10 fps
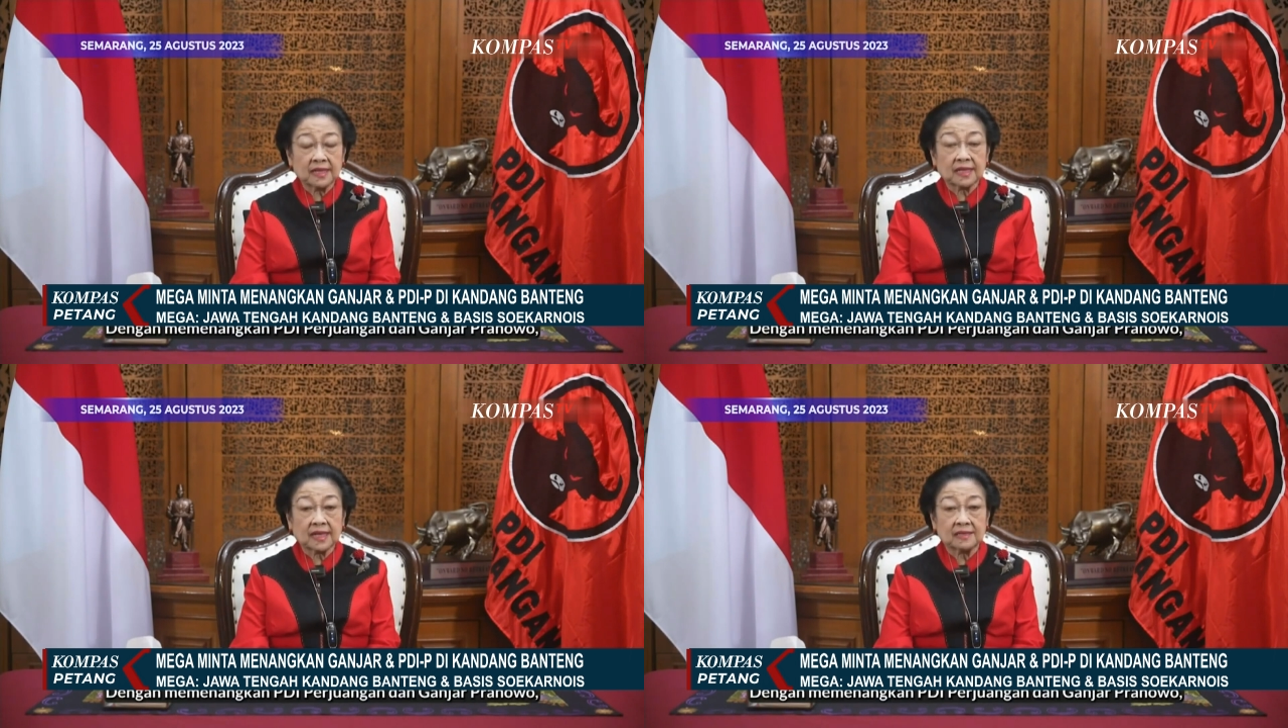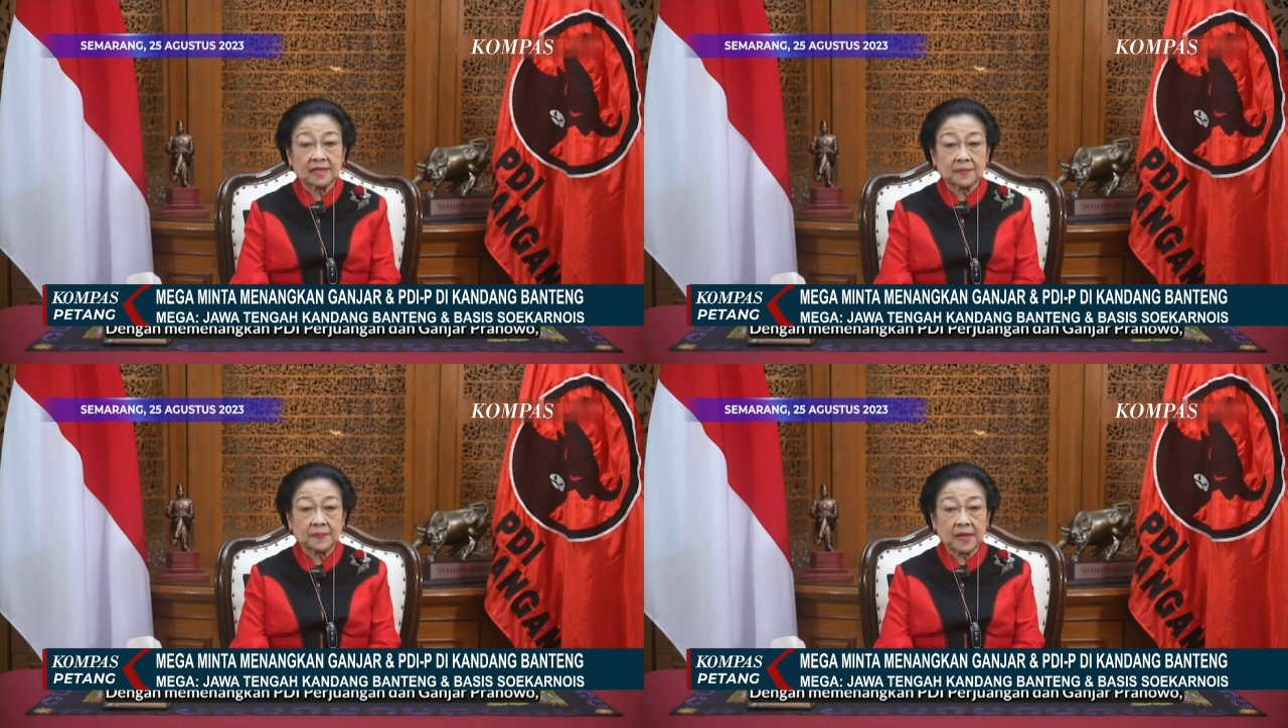dan
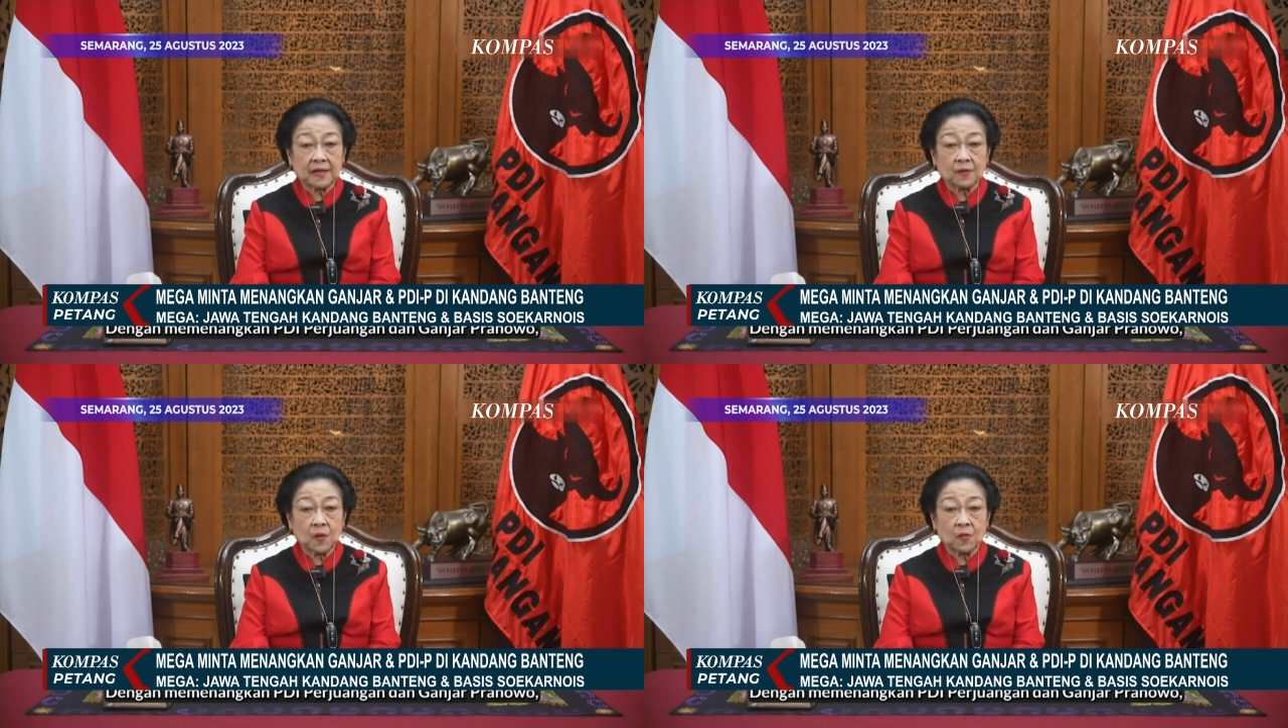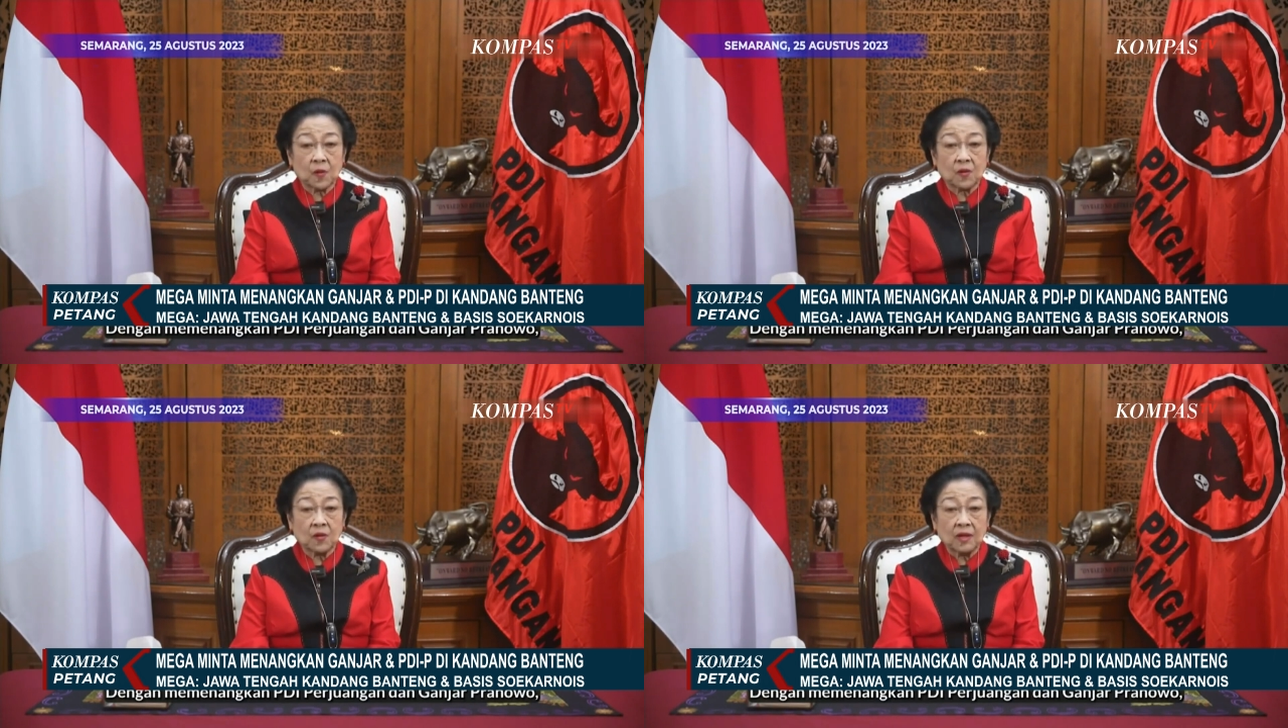Ganjar
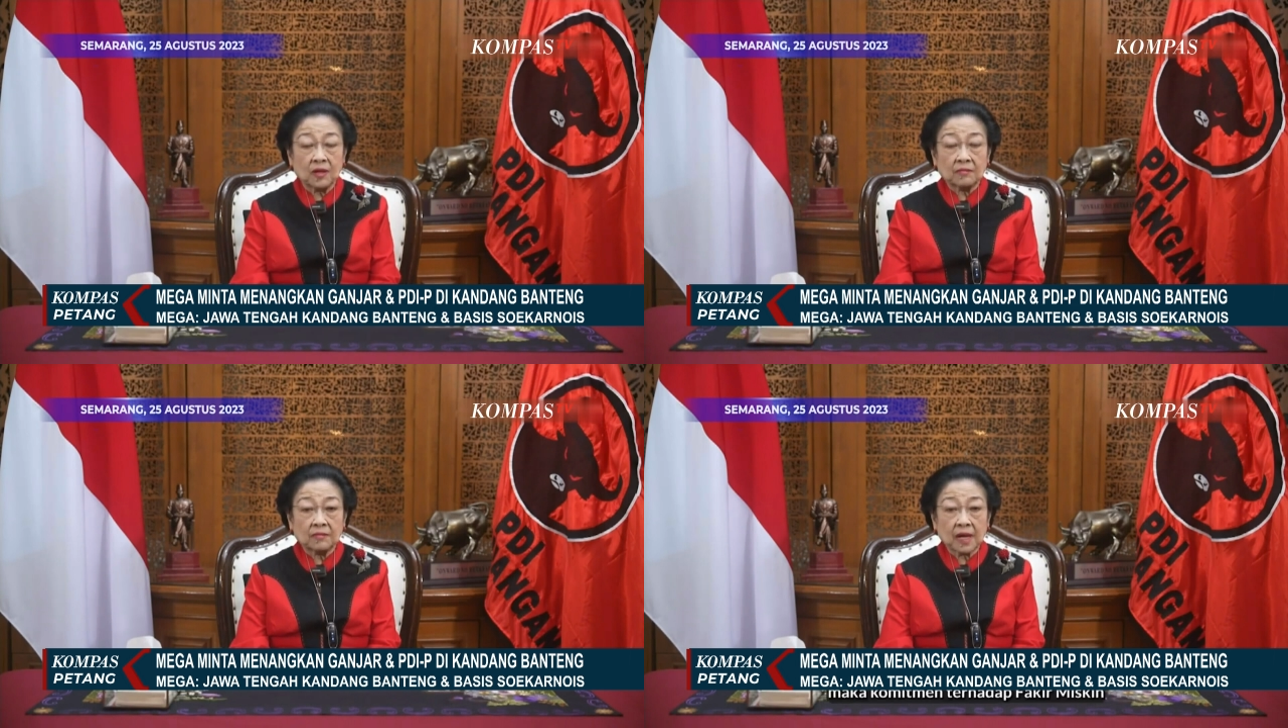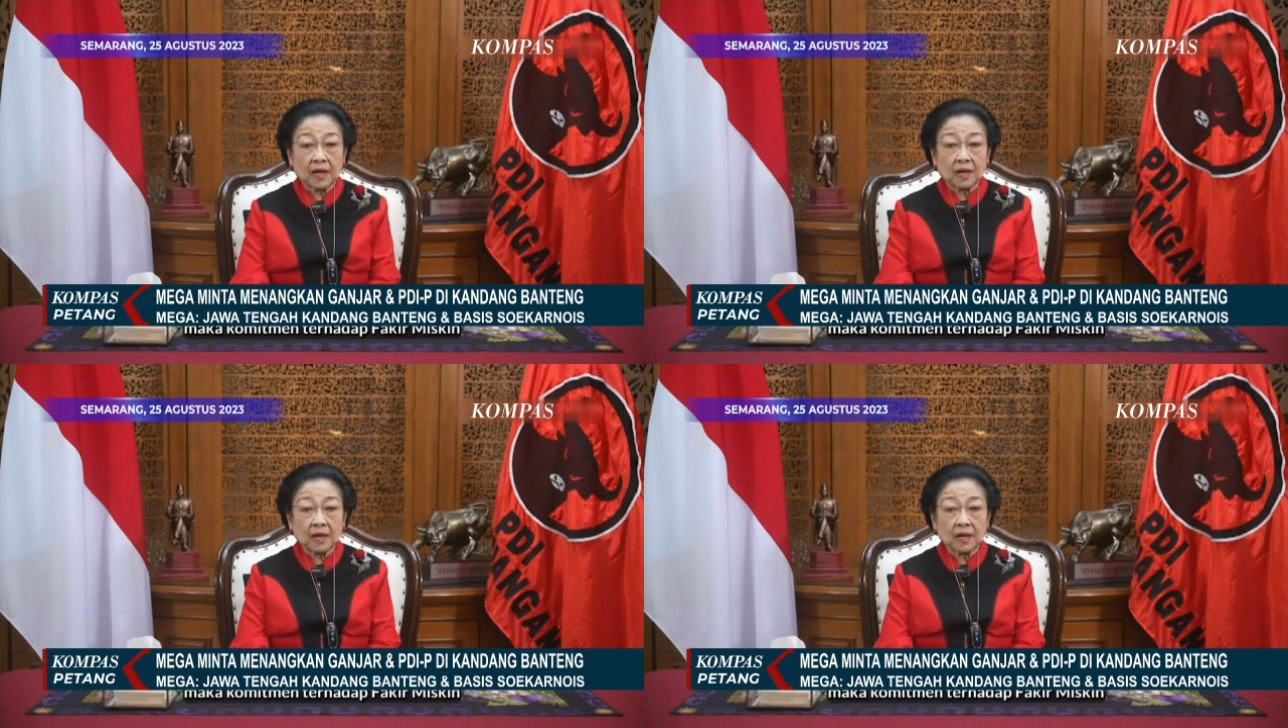Pranowo, maka